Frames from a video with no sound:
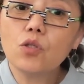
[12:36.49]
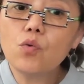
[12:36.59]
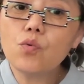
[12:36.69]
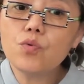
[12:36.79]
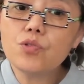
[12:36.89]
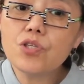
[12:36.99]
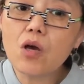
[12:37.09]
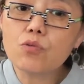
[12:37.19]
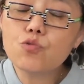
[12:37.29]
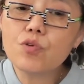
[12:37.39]
都
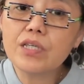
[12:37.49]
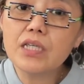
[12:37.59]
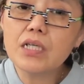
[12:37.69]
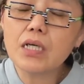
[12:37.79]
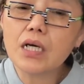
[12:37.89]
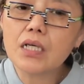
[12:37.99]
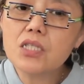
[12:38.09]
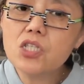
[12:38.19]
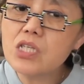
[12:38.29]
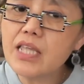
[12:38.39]
要做一个
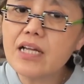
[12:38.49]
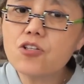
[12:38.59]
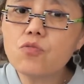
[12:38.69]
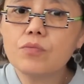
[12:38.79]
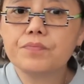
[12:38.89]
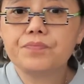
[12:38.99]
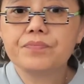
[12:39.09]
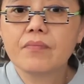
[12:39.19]
纪念周，